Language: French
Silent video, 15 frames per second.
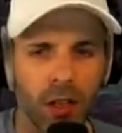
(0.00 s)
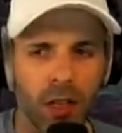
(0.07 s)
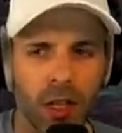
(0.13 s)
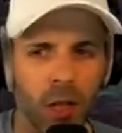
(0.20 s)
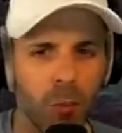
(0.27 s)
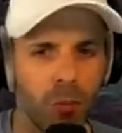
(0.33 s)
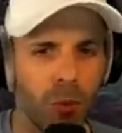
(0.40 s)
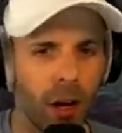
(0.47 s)

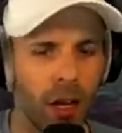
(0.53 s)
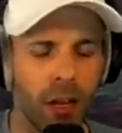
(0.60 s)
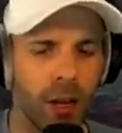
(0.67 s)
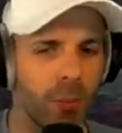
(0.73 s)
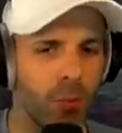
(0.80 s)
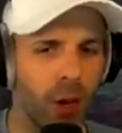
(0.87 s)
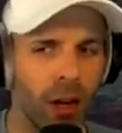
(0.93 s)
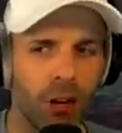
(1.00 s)
Il pourrait, il
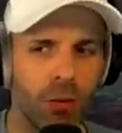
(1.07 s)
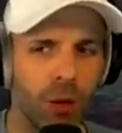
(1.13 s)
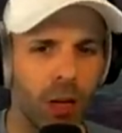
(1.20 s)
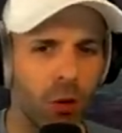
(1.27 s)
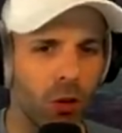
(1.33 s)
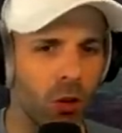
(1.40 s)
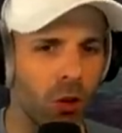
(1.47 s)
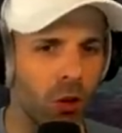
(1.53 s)
pourrait jouer
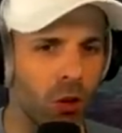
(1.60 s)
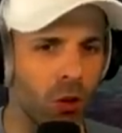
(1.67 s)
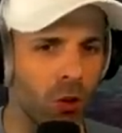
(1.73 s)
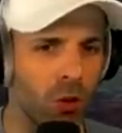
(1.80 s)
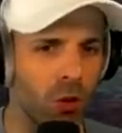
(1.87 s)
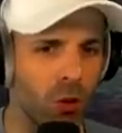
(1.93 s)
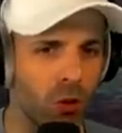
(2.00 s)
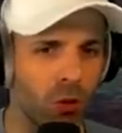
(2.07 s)
contre,
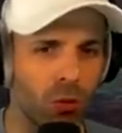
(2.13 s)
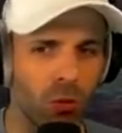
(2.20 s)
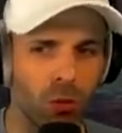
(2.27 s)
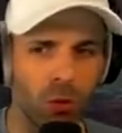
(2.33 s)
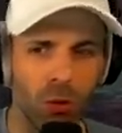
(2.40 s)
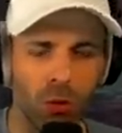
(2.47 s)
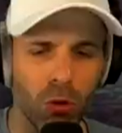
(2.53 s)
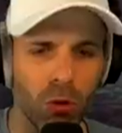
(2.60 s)
contre,
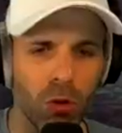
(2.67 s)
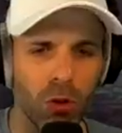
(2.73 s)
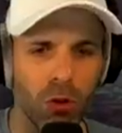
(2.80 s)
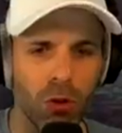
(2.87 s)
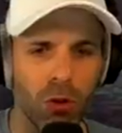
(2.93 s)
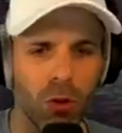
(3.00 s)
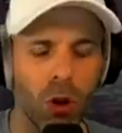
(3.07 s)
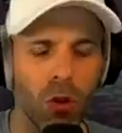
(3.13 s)
une,
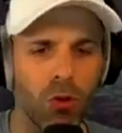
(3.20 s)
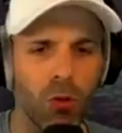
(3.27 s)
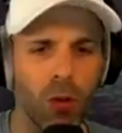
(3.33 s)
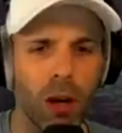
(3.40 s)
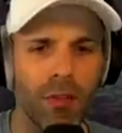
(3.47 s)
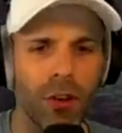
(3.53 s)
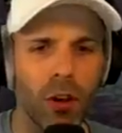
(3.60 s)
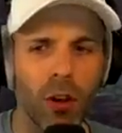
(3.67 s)
tortue
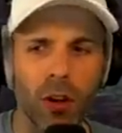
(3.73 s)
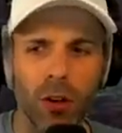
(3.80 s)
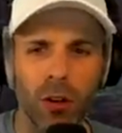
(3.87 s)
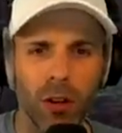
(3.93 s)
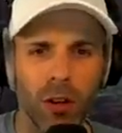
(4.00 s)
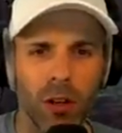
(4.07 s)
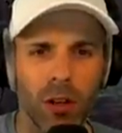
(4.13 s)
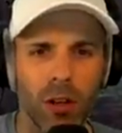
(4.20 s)
aveugle
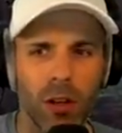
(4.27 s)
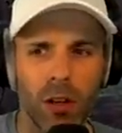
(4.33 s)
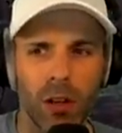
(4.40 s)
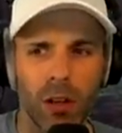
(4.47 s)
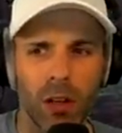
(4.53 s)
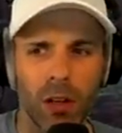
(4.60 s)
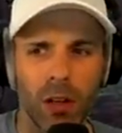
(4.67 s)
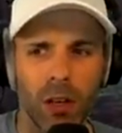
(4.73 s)

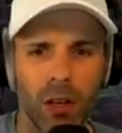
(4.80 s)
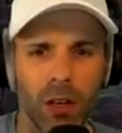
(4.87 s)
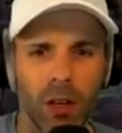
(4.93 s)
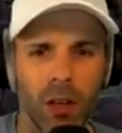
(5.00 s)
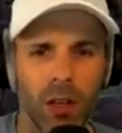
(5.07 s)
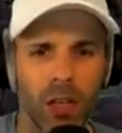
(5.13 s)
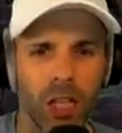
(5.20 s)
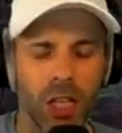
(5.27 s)

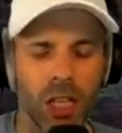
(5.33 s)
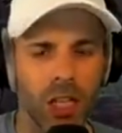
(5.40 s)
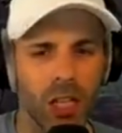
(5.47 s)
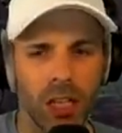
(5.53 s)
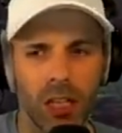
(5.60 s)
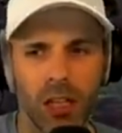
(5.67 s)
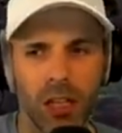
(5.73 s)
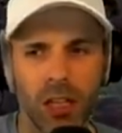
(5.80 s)
qui,
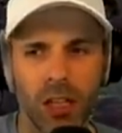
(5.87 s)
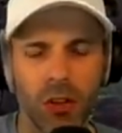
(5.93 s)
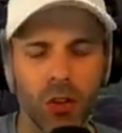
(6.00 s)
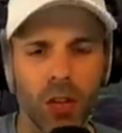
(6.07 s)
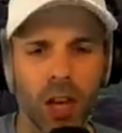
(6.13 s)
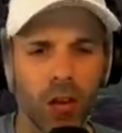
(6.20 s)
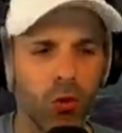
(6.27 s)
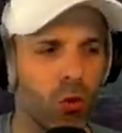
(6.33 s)
qui, qui, qui
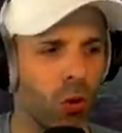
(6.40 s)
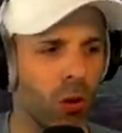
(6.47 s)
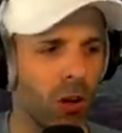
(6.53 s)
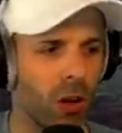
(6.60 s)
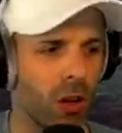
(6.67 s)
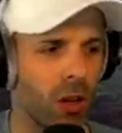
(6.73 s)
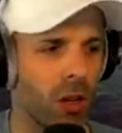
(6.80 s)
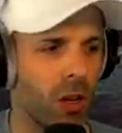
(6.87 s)
donnerait tout, quoi.
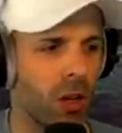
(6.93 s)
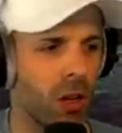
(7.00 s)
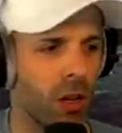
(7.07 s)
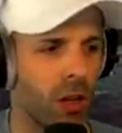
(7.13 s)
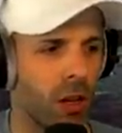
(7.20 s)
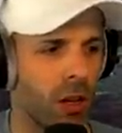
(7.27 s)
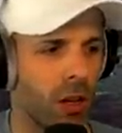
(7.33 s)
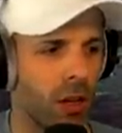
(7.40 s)

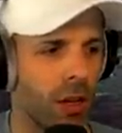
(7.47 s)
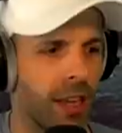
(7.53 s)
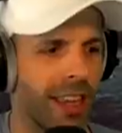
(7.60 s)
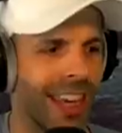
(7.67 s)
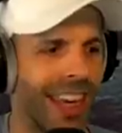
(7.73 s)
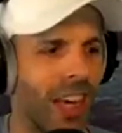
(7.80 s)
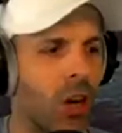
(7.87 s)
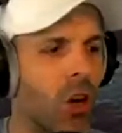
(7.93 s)

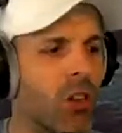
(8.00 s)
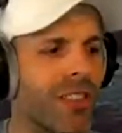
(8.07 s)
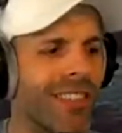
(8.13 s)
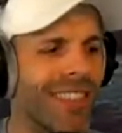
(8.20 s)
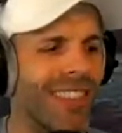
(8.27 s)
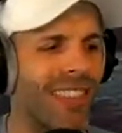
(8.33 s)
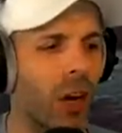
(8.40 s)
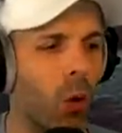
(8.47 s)
Il rigole
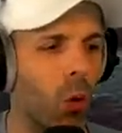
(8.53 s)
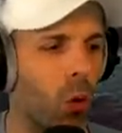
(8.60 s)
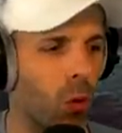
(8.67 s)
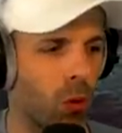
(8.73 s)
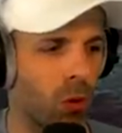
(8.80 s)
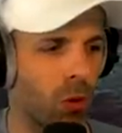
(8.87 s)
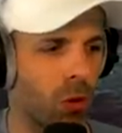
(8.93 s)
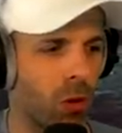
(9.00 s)
zéro.
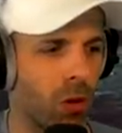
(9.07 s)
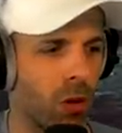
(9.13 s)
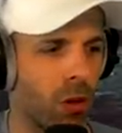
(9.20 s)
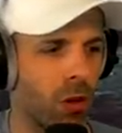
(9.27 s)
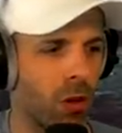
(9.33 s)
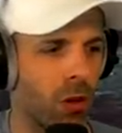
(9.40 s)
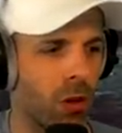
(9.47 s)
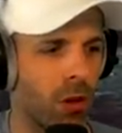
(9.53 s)

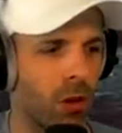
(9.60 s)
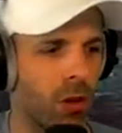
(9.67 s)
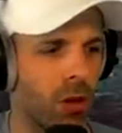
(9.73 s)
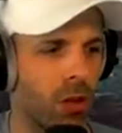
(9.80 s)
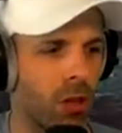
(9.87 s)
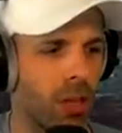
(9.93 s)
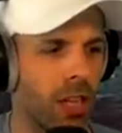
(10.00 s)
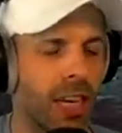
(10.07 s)

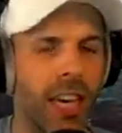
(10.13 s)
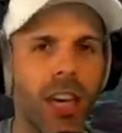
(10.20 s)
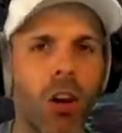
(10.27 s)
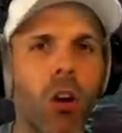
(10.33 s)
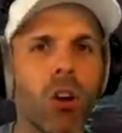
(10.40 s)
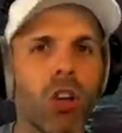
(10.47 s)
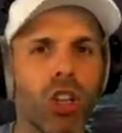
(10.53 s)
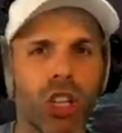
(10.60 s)
Il
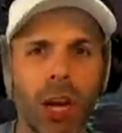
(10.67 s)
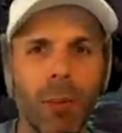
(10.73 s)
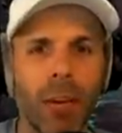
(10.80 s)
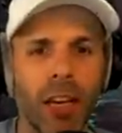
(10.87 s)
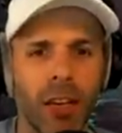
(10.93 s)
rigole jamais.